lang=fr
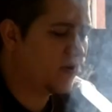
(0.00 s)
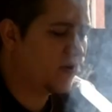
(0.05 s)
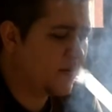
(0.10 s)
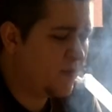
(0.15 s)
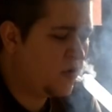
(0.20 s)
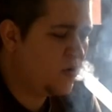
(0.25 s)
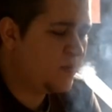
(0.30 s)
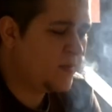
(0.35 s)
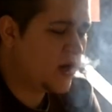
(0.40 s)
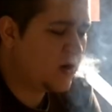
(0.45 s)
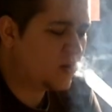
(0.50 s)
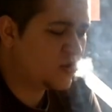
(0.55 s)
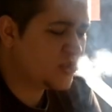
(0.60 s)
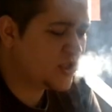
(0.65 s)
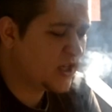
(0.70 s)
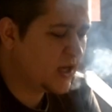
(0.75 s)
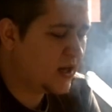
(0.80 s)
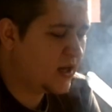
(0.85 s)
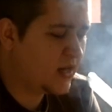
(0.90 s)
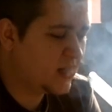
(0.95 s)
Vraiment, le
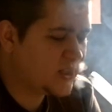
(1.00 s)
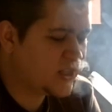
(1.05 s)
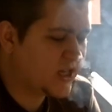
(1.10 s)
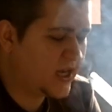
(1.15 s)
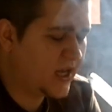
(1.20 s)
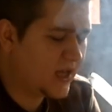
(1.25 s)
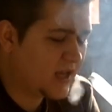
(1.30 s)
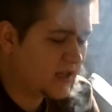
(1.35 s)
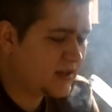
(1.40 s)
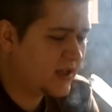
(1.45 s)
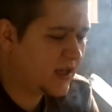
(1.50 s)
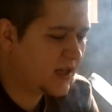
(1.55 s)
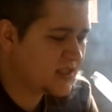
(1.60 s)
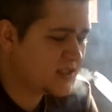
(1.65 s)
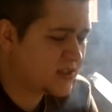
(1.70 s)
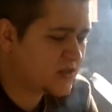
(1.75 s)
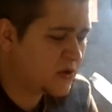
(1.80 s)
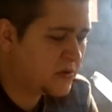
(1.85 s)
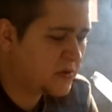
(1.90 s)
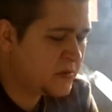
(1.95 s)
mélange est
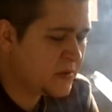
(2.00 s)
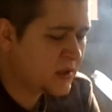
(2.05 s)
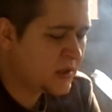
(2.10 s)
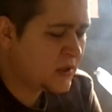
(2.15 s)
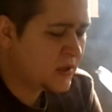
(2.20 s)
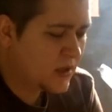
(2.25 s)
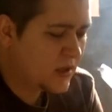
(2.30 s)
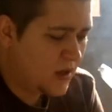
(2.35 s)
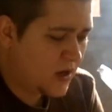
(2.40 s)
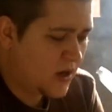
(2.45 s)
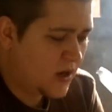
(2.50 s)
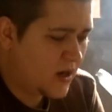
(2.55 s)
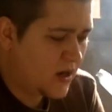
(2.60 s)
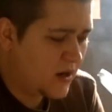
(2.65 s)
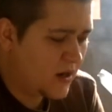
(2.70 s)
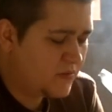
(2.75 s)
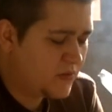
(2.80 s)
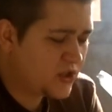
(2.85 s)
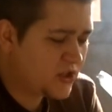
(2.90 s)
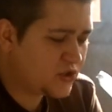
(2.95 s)
intéressant.
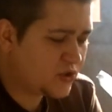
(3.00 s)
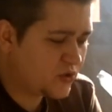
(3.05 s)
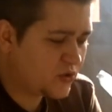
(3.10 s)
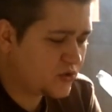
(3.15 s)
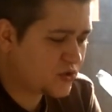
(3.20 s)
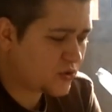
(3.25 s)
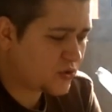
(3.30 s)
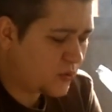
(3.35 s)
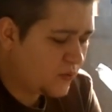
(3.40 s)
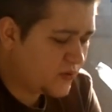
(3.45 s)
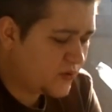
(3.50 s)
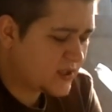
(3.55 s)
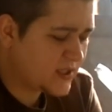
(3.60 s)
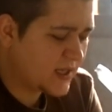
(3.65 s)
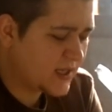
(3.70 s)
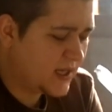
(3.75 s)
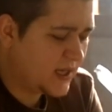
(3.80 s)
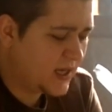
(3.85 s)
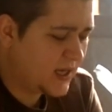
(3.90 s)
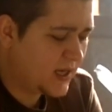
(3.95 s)
Euh, moi, je, trouve que
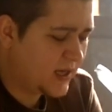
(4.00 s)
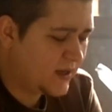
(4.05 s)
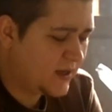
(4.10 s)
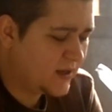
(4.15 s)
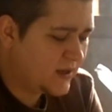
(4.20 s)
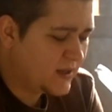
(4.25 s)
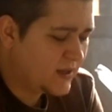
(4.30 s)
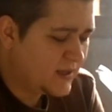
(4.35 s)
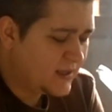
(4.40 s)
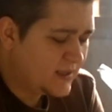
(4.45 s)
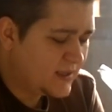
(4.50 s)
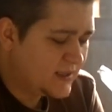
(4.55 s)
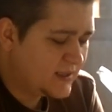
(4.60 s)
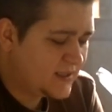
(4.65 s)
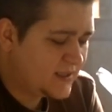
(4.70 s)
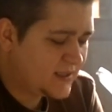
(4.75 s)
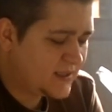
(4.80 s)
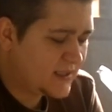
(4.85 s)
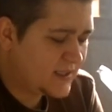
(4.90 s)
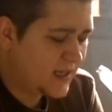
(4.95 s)
c'est
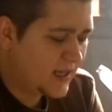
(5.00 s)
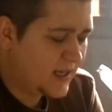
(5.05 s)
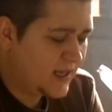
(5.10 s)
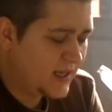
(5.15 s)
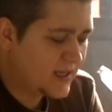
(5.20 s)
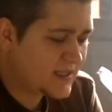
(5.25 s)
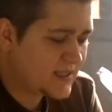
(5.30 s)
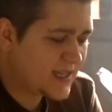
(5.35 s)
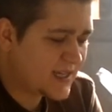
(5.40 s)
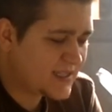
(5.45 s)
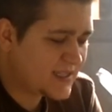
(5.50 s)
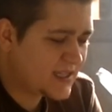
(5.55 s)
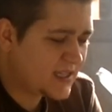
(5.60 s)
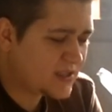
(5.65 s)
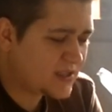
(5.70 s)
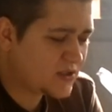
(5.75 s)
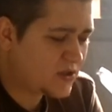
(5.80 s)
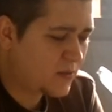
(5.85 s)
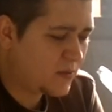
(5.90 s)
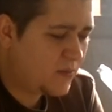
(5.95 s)
c'est assez
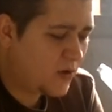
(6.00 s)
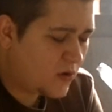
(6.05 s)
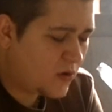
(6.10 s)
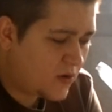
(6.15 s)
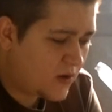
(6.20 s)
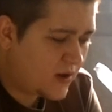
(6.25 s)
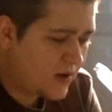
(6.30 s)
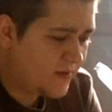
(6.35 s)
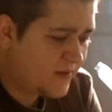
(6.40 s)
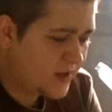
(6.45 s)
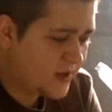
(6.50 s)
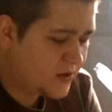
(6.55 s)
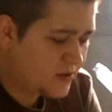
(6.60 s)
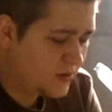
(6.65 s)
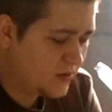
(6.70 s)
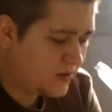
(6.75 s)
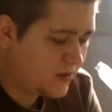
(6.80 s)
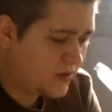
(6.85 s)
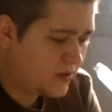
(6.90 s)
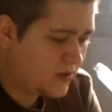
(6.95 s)
ressemblant avec
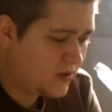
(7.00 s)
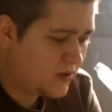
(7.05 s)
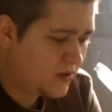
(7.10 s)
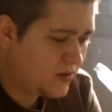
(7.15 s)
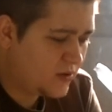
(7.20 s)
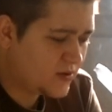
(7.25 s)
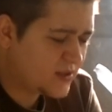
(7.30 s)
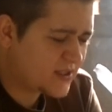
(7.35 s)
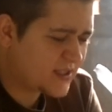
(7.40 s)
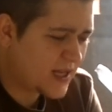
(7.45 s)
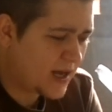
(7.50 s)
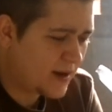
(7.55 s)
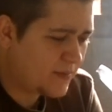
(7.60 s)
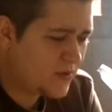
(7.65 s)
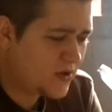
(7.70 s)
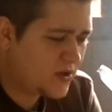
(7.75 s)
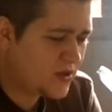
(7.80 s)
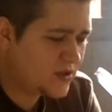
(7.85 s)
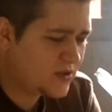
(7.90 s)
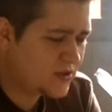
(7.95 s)
le, le
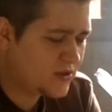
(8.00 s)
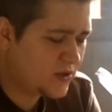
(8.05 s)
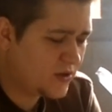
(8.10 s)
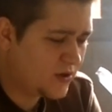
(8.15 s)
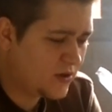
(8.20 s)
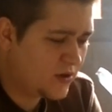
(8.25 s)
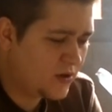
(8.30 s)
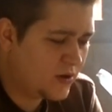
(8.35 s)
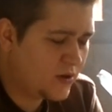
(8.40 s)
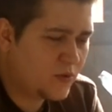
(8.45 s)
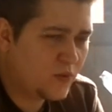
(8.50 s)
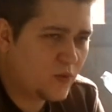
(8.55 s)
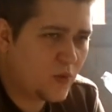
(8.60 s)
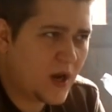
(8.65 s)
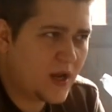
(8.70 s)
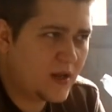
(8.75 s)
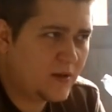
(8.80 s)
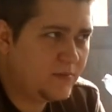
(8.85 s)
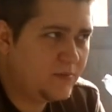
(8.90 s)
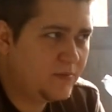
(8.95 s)
Starbuzz euh,
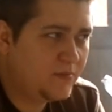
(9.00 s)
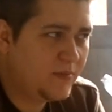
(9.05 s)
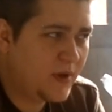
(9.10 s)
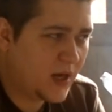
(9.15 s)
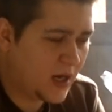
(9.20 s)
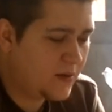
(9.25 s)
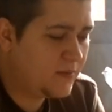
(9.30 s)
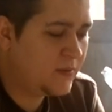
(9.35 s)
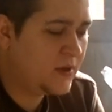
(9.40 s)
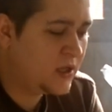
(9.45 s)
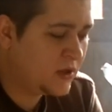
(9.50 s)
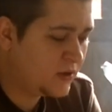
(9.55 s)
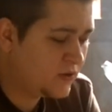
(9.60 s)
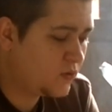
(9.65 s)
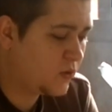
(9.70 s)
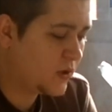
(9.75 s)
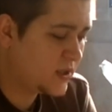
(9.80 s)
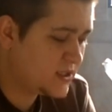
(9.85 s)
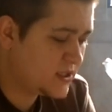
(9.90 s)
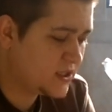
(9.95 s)
White Berry
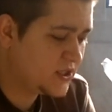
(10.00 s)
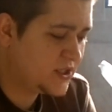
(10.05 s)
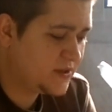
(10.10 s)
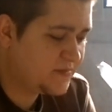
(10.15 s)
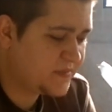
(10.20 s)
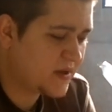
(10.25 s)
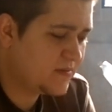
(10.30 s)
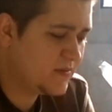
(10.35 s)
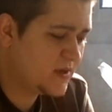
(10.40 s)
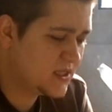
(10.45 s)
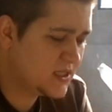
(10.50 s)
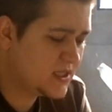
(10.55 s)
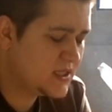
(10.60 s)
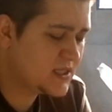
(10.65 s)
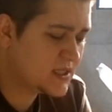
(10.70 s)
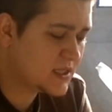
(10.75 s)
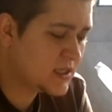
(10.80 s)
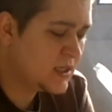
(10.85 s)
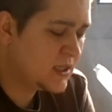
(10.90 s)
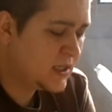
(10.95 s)
Mint, ouais, si je dis pas de
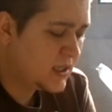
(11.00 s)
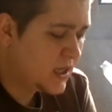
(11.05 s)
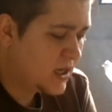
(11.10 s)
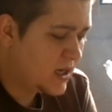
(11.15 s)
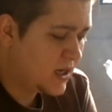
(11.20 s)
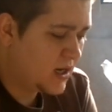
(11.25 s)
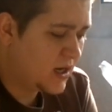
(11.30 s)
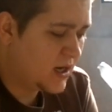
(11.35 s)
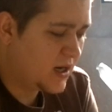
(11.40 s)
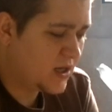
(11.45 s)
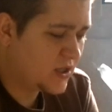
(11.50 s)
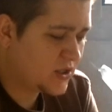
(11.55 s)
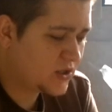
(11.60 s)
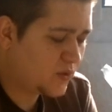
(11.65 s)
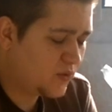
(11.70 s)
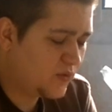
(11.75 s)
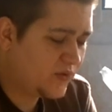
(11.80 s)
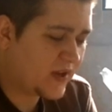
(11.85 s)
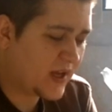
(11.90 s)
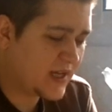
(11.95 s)
bêtises. Euh, je
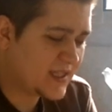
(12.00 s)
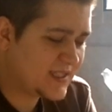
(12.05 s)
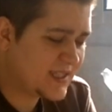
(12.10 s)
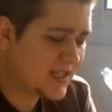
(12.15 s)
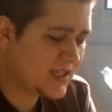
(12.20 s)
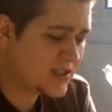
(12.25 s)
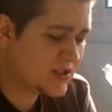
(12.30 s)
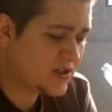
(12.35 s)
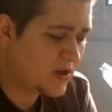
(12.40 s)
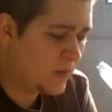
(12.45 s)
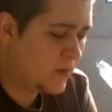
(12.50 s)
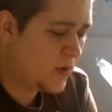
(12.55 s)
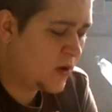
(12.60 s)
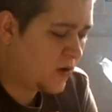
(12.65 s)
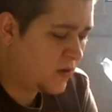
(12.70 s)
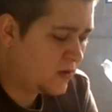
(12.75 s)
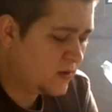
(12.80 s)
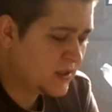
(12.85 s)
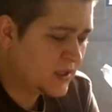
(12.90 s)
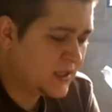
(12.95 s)
trouve ça assez
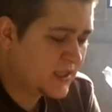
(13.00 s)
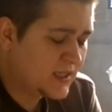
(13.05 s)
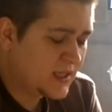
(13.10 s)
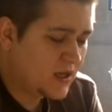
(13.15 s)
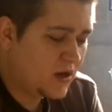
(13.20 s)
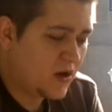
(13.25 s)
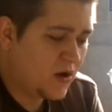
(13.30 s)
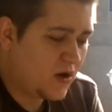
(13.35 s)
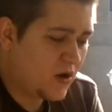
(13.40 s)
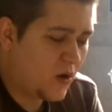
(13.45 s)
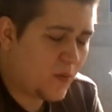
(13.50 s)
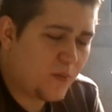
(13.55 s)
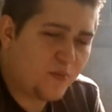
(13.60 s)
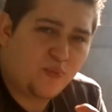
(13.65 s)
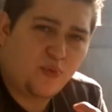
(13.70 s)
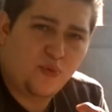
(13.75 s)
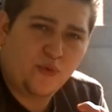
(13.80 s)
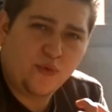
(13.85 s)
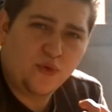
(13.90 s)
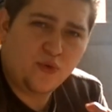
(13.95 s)
ressemblant, en
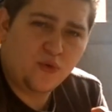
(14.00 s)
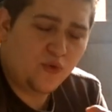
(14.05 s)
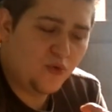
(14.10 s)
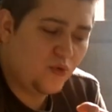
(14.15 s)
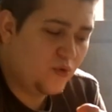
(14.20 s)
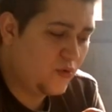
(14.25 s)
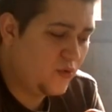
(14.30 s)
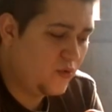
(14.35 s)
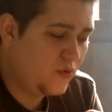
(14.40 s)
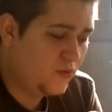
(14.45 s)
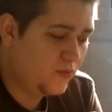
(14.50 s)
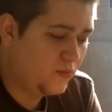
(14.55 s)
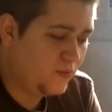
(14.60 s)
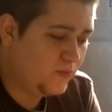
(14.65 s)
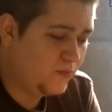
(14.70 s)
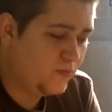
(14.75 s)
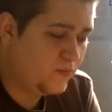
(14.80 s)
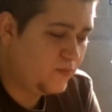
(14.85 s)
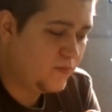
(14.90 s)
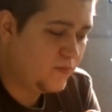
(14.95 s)
plus,
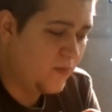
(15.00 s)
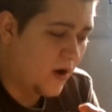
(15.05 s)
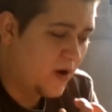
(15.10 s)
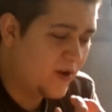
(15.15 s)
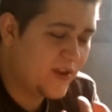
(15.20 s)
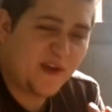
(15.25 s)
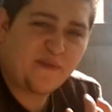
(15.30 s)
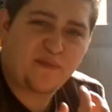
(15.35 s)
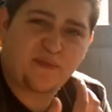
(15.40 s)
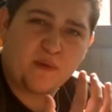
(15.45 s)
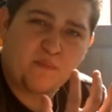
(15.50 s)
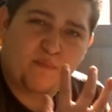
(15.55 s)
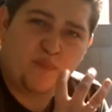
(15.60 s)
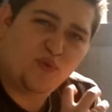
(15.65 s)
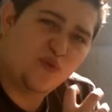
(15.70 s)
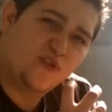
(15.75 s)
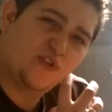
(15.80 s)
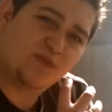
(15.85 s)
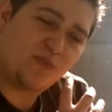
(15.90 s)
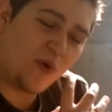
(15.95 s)
en effet
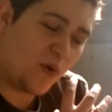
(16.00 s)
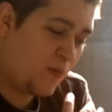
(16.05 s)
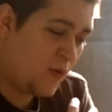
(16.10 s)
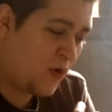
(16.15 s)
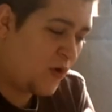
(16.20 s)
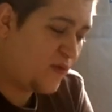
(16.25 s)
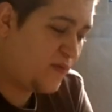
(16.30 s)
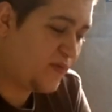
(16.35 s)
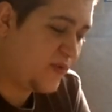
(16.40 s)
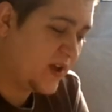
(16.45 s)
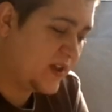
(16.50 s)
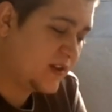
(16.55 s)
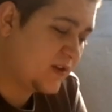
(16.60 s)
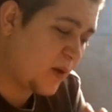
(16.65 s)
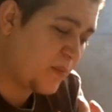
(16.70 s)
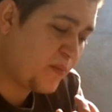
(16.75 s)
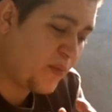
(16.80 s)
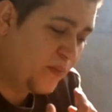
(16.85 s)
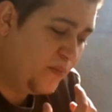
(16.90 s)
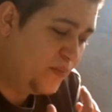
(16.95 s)
plus bonbon en fait,
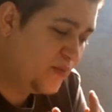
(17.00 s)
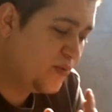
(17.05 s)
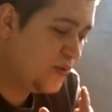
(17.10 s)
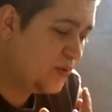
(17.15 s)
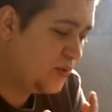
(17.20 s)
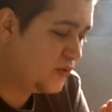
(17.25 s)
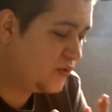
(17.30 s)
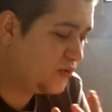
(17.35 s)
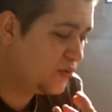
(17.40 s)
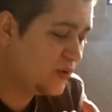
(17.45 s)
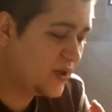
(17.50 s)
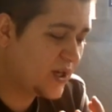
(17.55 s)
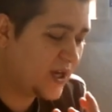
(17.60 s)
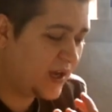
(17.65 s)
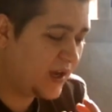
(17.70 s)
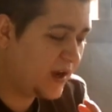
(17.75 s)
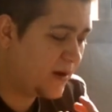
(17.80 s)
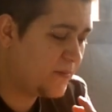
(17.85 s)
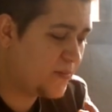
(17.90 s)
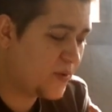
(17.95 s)
un peu plus
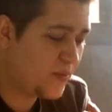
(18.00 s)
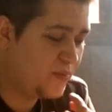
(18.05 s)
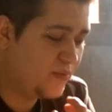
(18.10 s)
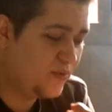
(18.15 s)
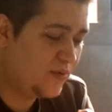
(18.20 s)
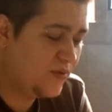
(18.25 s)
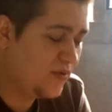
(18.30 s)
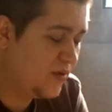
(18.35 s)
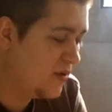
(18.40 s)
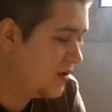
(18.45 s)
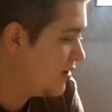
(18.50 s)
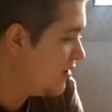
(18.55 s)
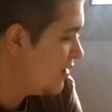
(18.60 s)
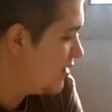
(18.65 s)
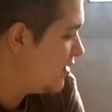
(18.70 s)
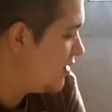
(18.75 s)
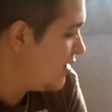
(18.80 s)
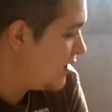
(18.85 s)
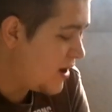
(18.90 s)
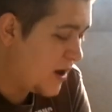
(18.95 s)
sucré, un peu plus,
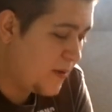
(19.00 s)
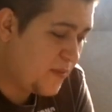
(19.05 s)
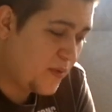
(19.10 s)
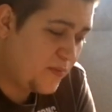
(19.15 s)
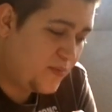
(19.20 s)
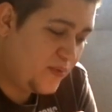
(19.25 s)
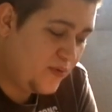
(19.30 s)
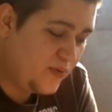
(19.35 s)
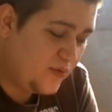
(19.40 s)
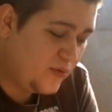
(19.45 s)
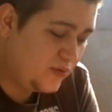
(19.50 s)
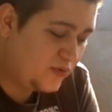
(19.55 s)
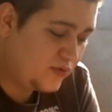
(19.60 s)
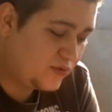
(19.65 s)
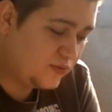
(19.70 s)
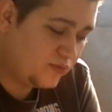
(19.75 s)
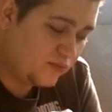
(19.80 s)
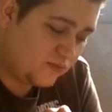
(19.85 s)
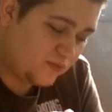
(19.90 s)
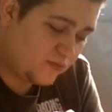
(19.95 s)
un peu
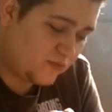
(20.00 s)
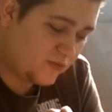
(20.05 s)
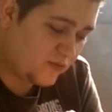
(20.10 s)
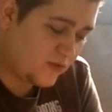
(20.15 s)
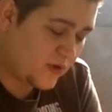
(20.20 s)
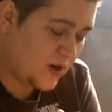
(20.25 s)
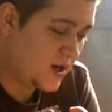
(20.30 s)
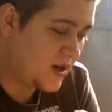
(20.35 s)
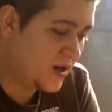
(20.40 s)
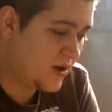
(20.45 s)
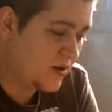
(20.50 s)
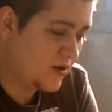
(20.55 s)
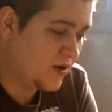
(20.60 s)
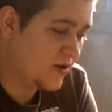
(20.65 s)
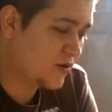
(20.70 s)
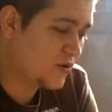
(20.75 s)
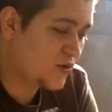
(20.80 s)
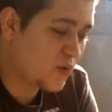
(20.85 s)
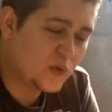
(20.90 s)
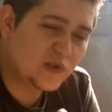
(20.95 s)
plus, voilà,
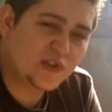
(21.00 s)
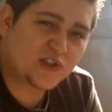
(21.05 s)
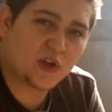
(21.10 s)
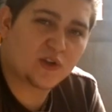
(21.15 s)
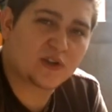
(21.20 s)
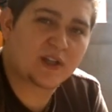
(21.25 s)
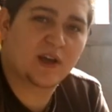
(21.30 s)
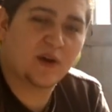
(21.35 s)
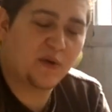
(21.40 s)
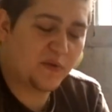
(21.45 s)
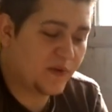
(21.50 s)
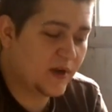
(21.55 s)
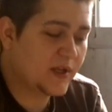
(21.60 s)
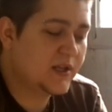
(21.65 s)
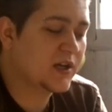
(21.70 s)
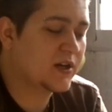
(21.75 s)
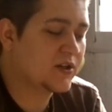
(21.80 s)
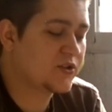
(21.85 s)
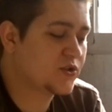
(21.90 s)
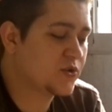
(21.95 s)
concentré on va dire.